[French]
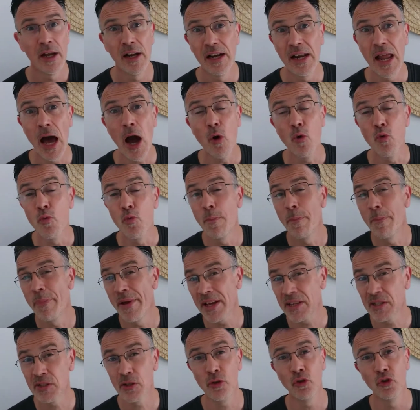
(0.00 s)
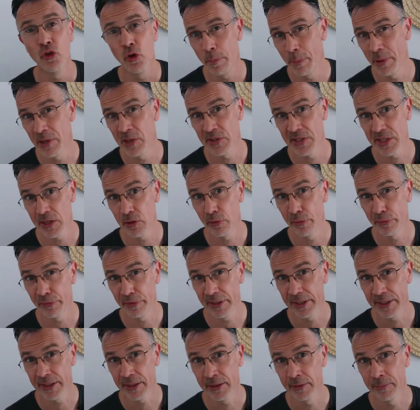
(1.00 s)
là où personne ne pense à le
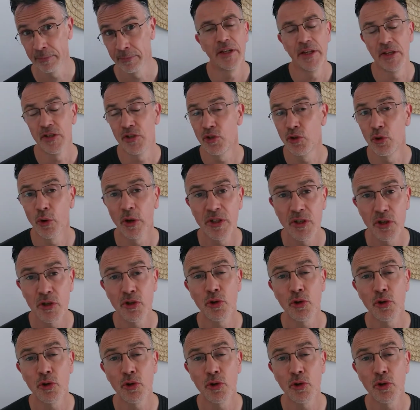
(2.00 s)
faire. Et cerise